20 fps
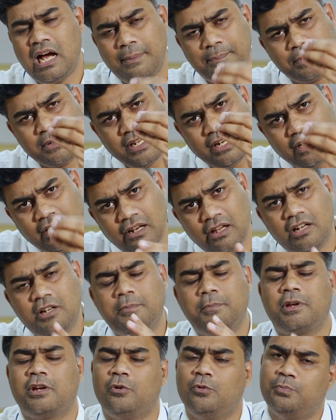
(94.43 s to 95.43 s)
आपके
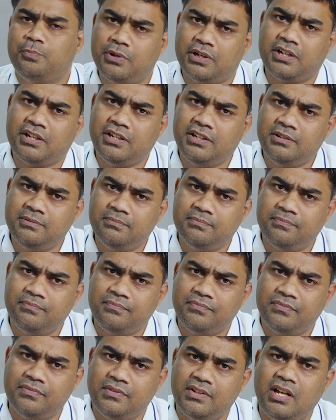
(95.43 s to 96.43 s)
लक के ऊपर है
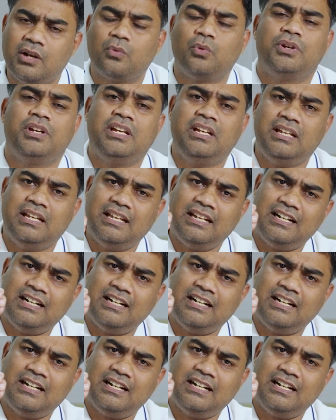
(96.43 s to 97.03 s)
या कोई